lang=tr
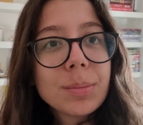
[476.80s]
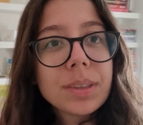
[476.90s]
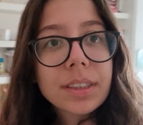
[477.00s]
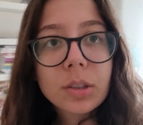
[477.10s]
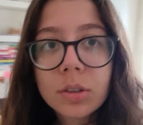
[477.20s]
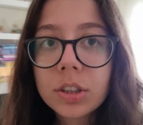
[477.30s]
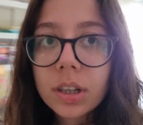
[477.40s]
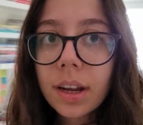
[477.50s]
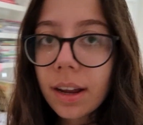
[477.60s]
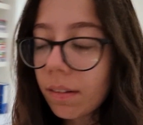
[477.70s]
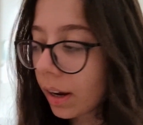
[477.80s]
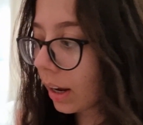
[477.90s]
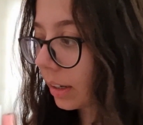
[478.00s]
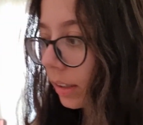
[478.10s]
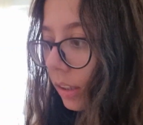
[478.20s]
Biz az önce eve
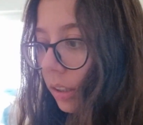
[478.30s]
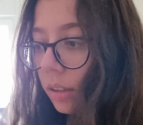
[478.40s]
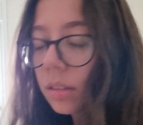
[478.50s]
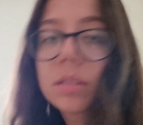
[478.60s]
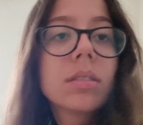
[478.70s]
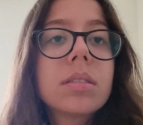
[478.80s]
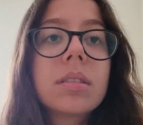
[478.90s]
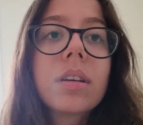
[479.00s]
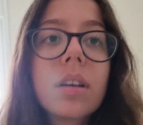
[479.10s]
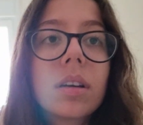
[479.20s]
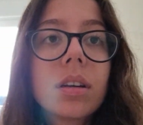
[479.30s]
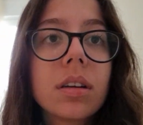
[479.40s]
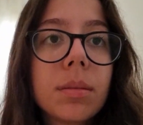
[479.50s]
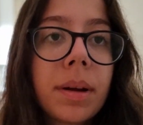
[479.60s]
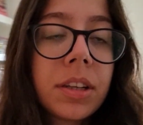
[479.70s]
geldik.
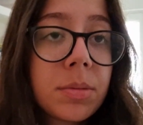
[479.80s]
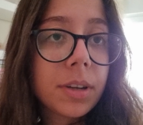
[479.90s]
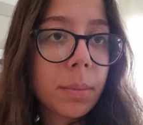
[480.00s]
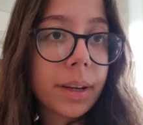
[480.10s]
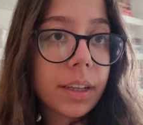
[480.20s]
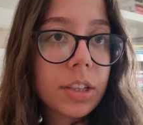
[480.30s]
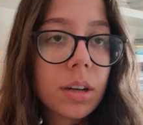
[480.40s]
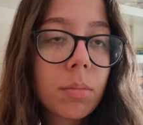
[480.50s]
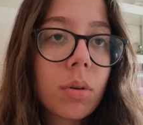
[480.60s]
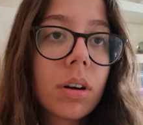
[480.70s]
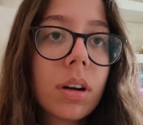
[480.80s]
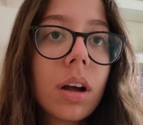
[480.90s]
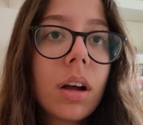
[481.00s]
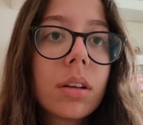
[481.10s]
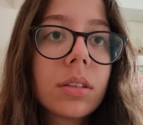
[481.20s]
Ee, ben de yemek yiyeceğim bu
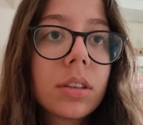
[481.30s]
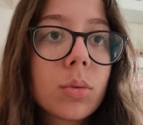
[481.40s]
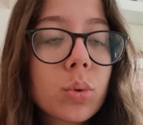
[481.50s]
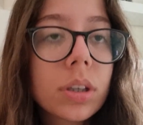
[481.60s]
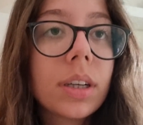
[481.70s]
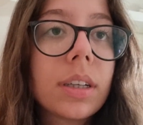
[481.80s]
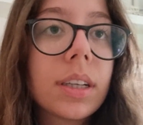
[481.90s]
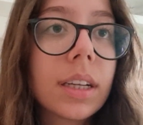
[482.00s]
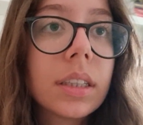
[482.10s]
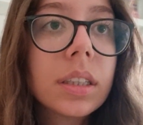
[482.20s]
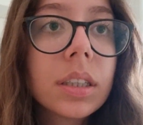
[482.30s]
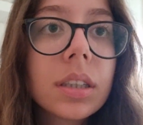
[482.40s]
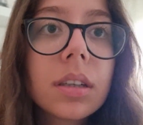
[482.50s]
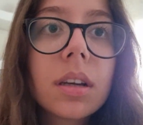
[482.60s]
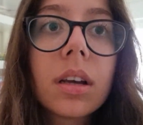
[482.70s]
arada. İşte duşa girdik
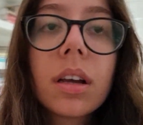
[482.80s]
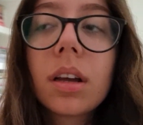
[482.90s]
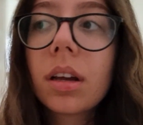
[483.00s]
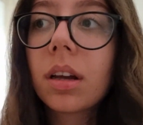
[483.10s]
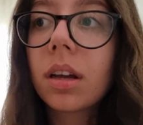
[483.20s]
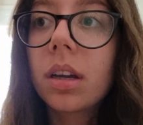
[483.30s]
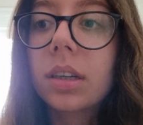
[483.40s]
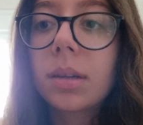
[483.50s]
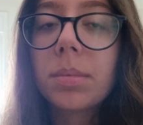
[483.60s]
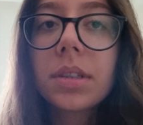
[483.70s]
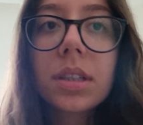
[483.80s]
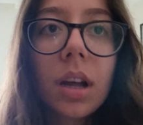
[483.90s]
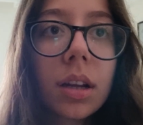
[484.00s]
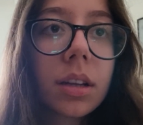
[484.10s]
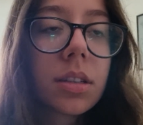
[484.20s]
ettik. Ki biz
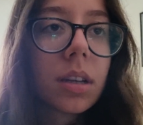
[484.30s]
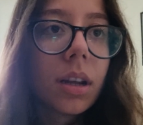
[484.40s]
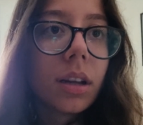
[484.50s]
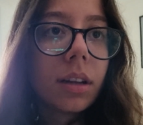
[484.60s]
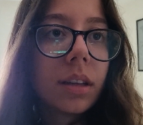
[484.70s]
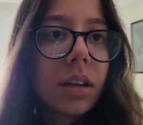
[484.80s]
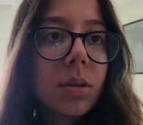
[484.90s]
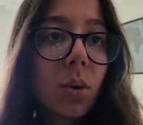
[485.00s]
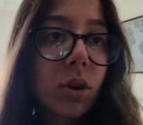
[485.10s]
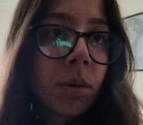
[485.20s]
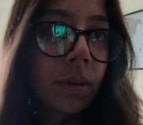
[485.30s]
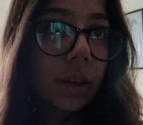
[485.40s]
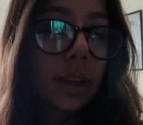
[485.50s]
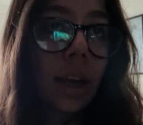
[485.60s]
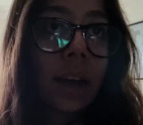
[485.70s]
sadece tenis
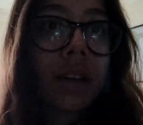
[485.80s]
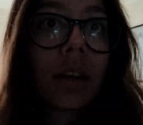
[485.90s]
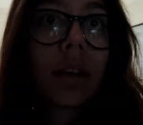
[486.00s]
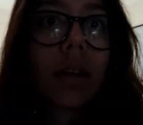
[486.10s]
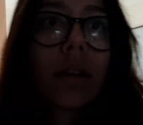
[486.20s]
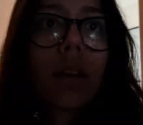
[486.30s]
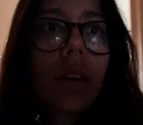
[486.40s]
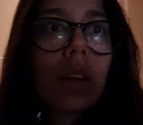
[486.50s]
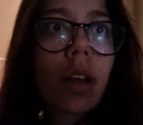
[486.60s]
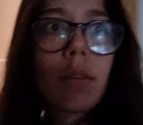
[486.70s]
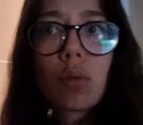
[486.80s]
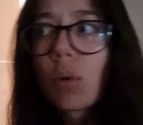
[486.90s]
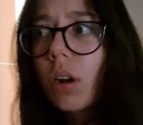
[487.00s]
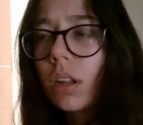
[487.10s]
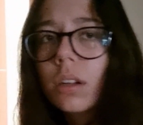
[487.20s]
oynamadık yani. Ay ev
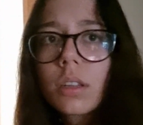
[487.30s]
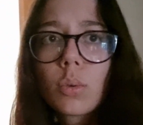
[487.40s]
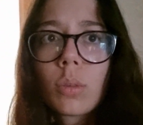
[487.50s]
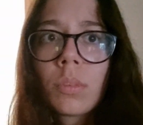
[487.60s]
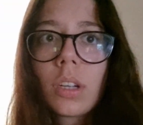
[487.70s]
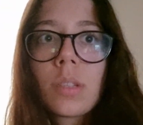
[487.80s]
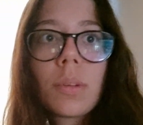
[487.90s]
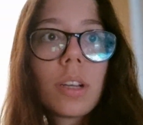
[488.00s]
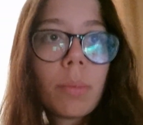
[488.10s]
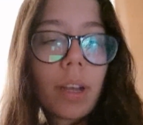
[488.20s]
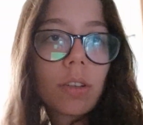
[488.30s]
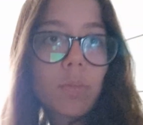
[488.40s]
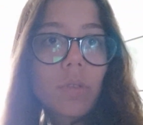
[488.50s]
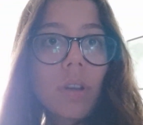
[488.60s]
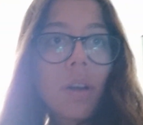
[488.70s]
çok karanlık. Hadi odamı da açayım klimayı
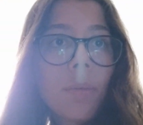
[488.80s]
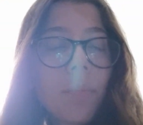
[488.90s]
açmışlar.